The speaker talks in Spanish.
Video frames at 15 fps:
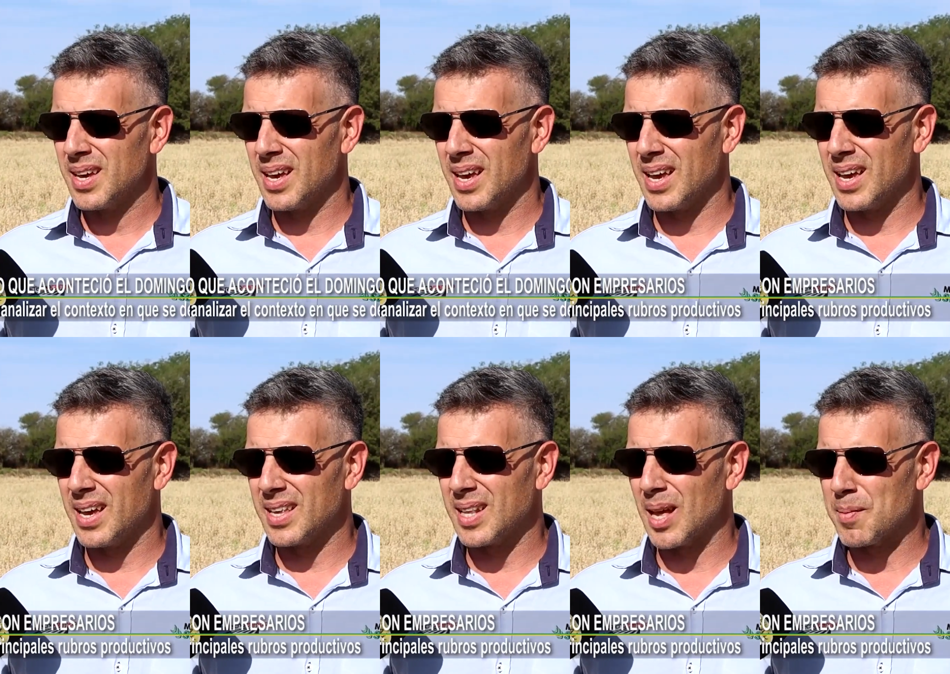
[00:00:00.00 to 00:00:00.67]

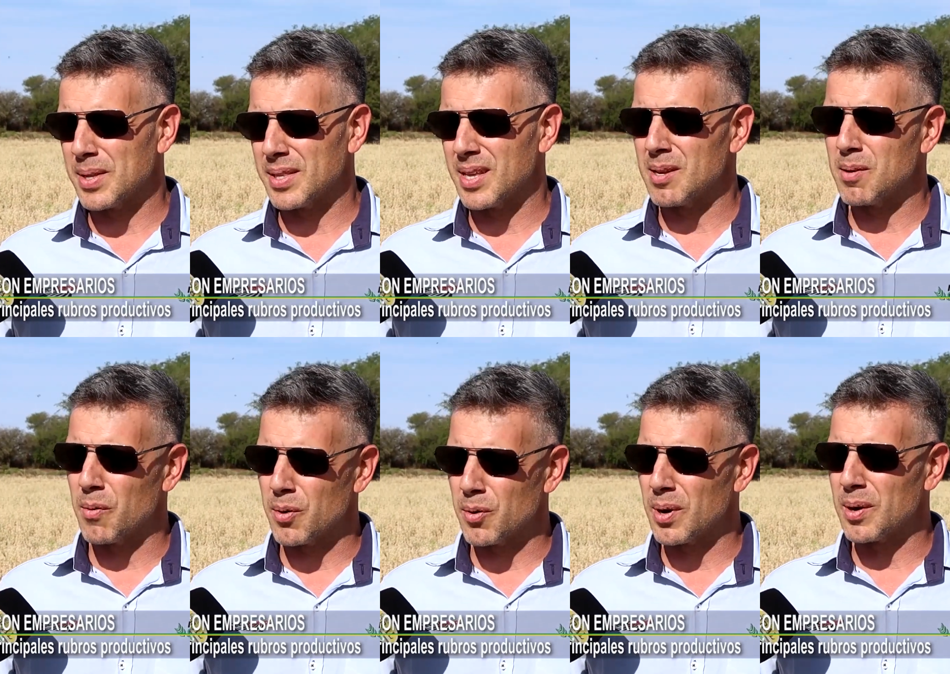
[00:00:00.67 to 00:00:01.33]
Eh, también
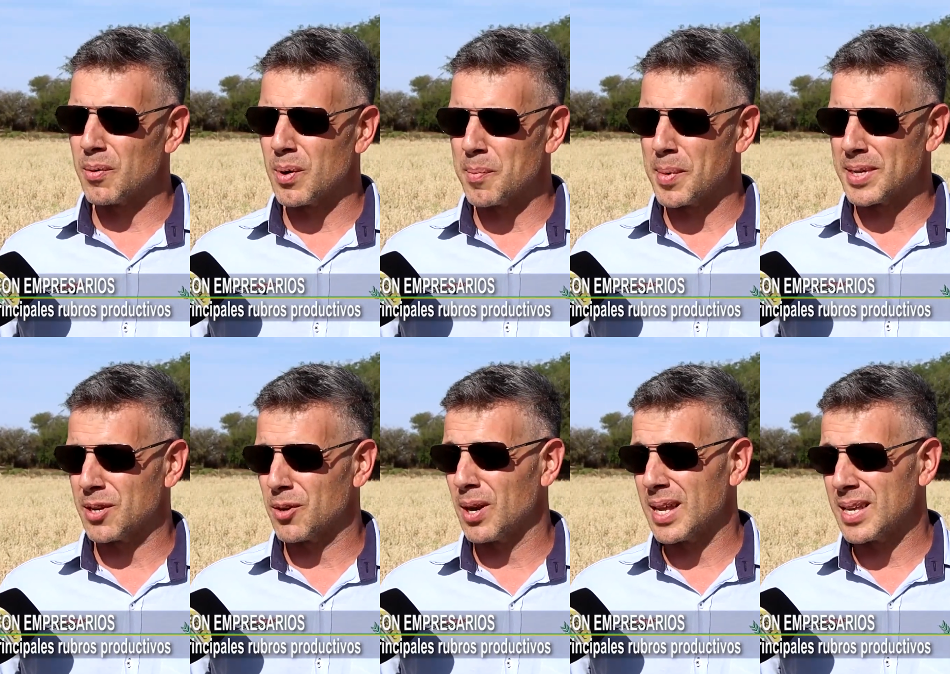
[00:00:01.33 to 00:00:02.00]
tenemos un,
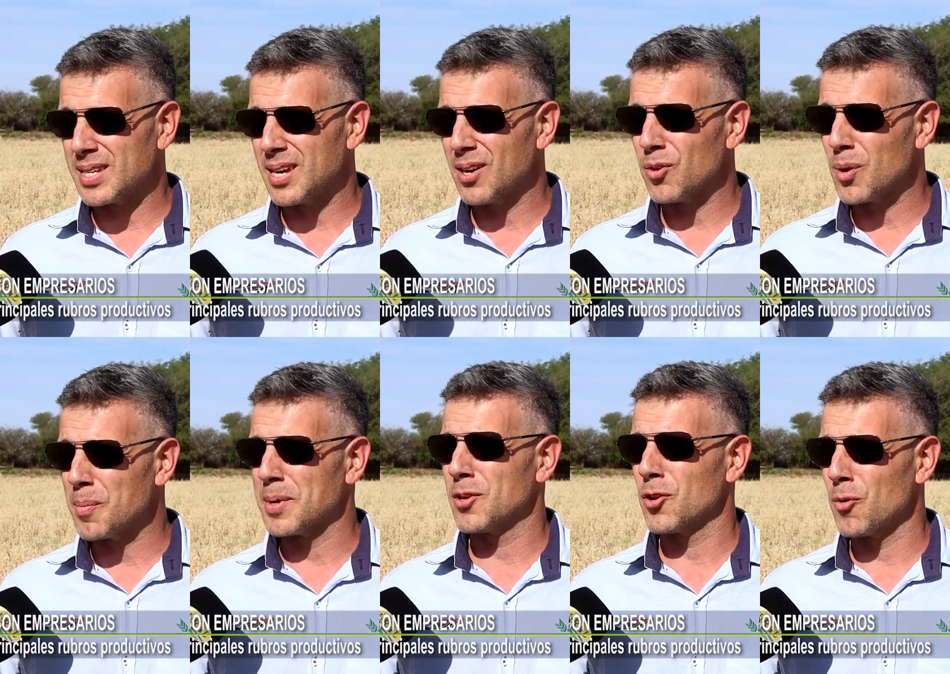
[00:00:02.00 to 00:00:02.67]
empresario lechero y un
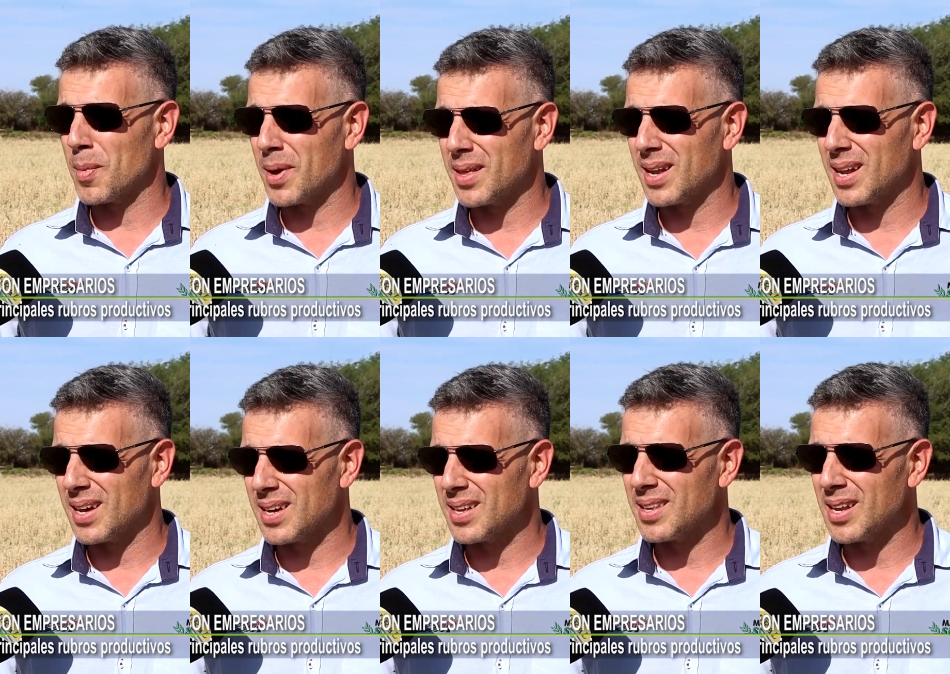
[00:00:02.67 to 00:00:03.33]
empresario más de
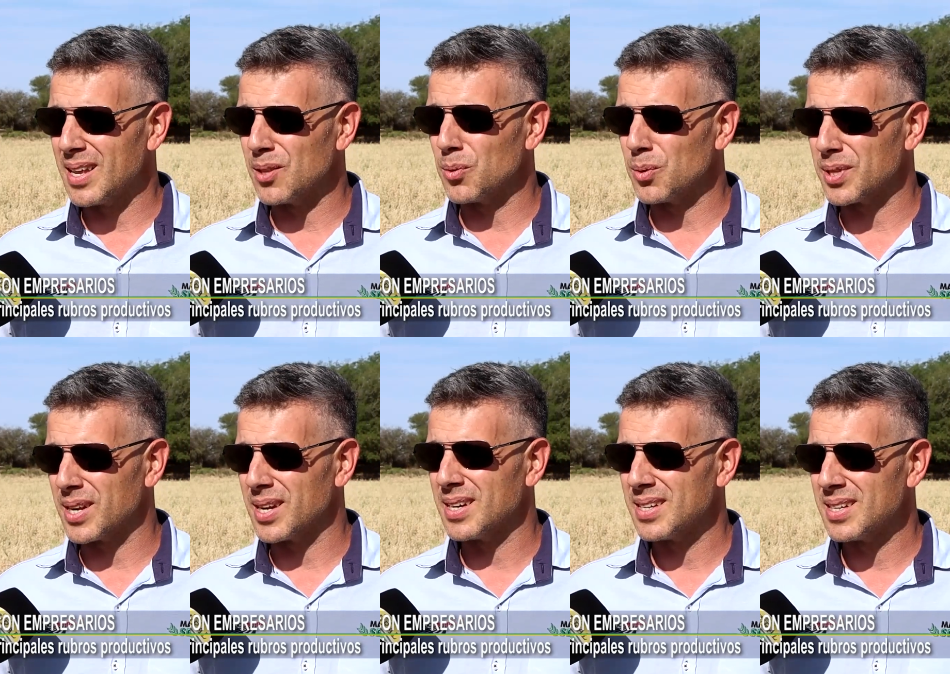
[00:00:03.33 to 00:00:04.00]
la,
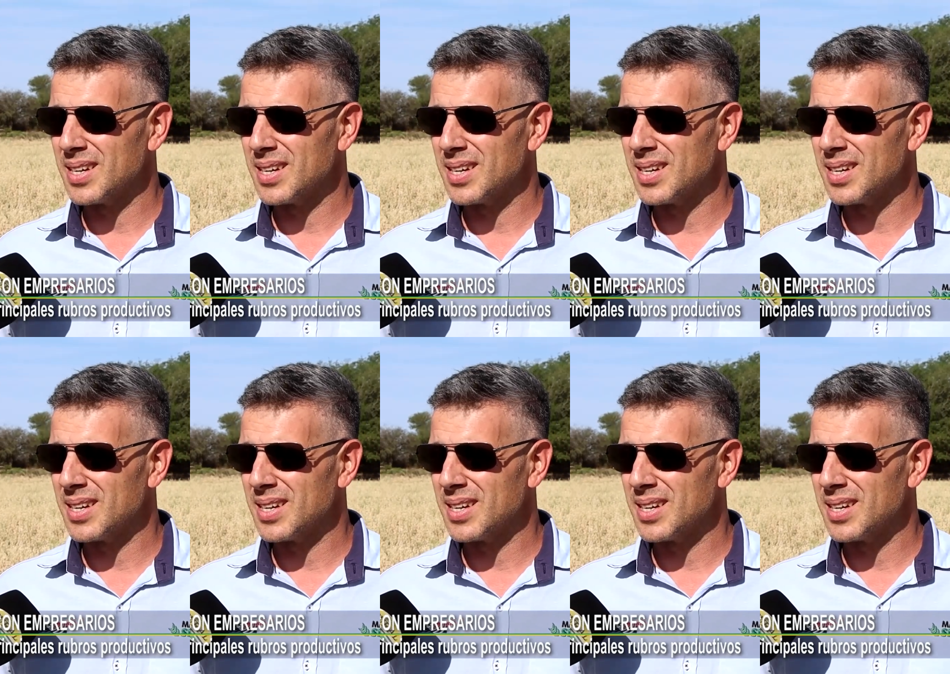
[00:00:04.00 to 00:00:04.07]
industria.